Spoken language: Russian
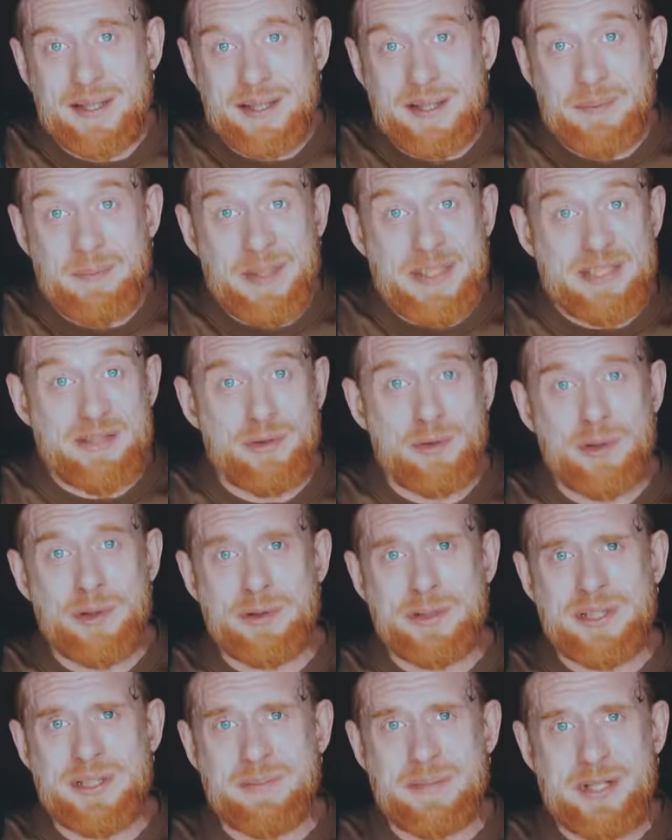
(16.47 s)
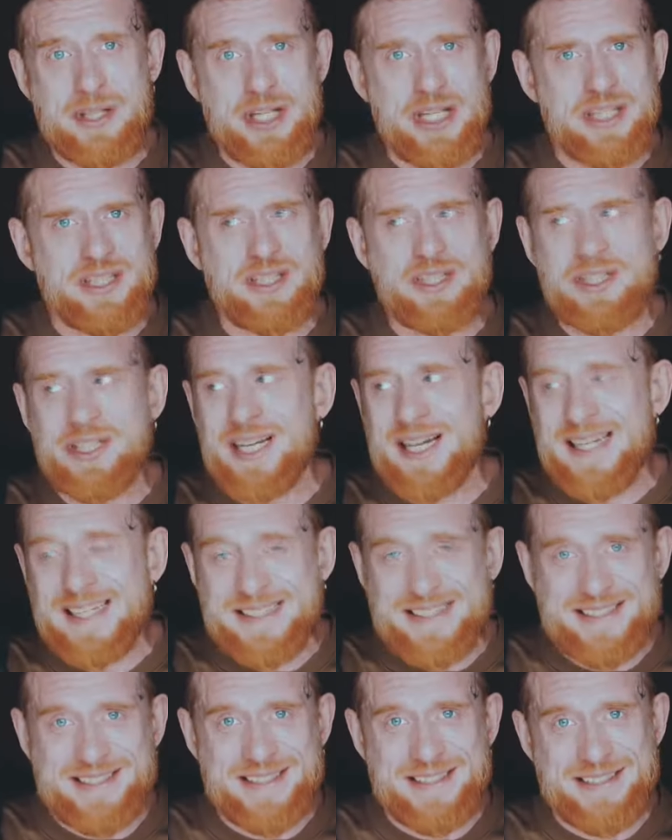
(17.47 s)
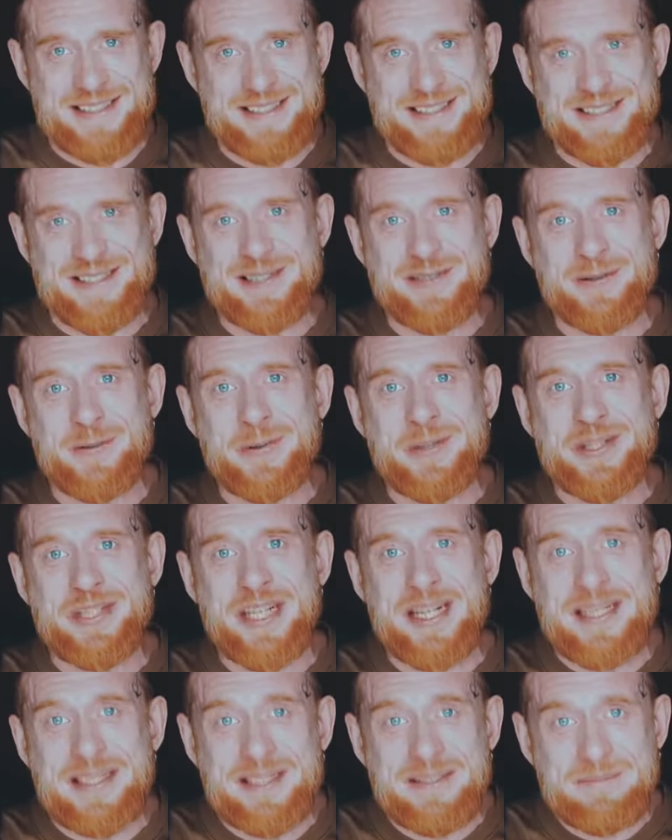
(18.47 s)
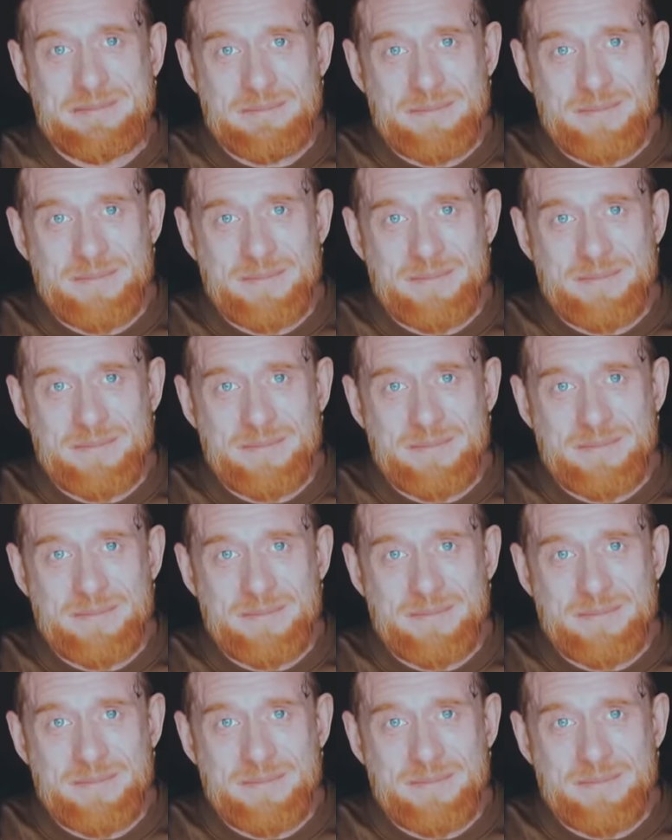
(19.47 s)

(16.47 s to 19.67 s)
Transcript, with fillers: Не позволю себе ни отчаяться, ни заскучать.